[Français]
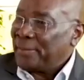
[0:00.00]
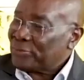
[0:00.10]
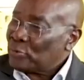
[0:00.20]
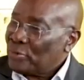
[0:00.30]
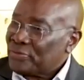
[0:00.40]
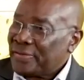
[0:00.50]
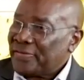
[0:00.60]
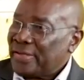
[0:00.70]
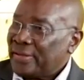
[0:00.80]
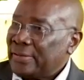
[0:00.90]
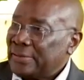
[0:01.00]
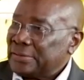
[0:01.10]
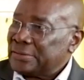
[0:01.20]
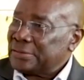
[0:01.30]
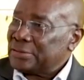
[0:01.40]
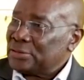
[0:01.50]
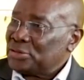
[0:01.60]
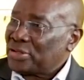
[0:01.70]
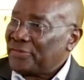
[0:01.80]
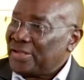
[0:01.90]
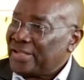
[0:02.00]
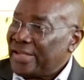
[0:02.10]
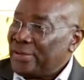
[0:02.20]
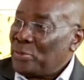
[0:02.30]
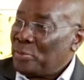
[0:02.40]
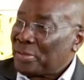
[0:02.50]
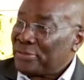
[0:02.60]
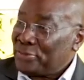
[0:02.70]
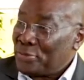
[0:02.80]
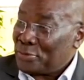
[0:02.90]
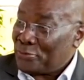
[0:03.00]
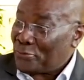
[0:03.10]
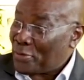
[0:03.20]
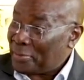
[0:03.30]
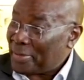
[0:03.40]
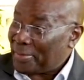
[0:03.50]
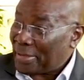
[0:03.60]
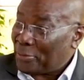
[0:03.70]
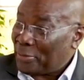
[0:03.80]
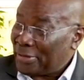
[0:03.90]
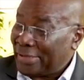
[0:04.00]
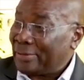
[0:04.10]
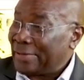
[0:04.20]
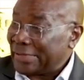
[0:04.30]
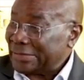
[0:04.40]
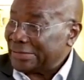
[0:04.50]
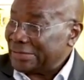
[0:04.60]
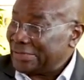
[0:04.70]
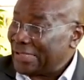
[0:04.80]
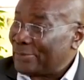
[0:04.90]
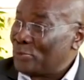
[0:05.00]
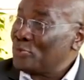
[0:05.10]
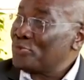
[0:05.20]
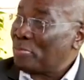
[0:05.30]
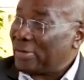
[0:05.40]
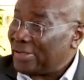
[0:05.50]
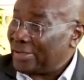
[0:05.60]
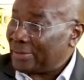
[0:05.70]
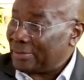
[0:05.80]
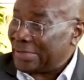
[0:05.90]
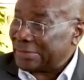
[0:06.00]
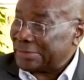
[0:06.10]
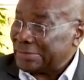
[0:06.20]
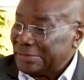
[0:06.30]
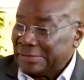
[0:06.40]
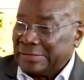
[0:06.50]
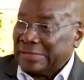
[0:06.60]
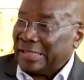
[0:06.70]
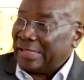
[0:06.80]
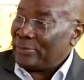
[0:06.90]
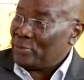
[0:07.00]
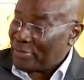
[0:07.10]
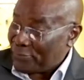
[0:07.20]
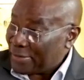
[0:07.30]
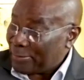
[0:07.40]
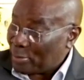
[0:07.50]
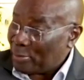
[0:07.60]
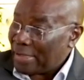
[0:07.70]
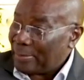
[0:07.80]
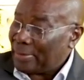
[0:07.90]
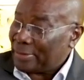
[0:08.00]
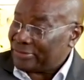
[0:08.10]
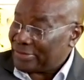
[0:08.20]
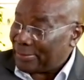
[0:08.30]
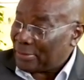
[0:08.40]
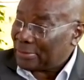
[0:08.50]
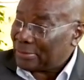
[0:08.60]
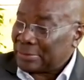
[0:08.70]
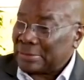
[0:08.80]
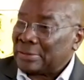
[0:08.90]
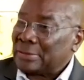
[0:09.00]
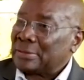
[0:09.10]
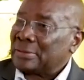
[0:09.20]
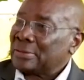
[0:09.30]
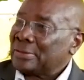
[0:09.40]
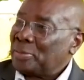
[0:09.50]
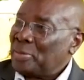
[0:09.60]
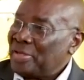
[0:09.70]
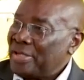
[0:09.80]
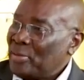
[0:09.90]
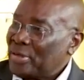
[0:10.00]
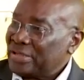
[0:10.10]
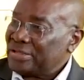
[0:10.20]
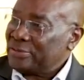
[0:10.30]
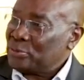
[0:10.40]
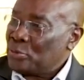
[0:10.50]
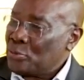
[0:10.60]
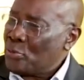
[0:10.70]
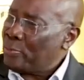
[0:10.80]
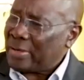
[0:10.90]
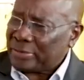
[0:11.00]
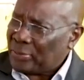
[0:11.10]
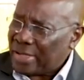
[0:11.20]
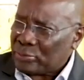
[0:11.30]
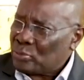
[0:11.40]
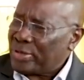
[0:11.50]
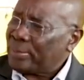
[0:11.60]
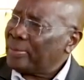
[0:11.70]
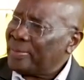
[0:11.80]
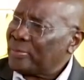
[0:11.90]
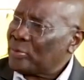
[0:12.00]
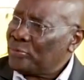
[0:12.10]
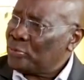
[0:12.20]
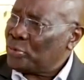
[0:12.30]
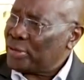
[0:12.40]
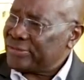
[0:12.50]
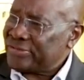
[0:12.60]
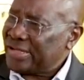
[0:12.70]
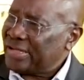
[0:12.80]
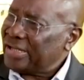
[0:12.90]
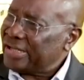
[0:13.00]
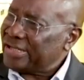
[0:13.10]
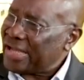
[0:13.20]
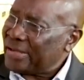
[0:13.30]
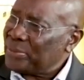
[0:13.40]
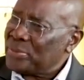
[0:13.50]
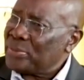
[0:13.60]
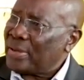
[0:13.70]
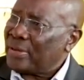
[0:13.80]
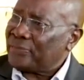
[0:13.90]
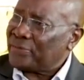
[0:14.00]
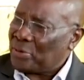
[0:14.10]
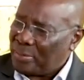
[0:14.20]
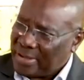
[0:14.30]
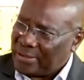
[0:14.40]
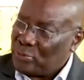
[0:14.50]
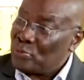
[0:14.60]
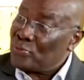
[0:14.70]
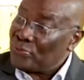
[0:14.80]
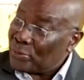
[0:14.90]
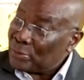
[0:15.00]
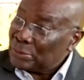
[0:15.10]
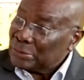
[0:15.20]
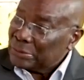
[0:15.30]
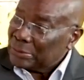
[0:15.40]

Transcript: Bien sûr, vous savez, j'avais été élu président du Forum des parlements des Grands Lacs. Il y a 12 pays des Grands Lacs. Et nous avons des problèmes récemment en République démocratique du Congo. Par-delà tous les problèmes que vous connaissez, il y a eu un phénomène nouveau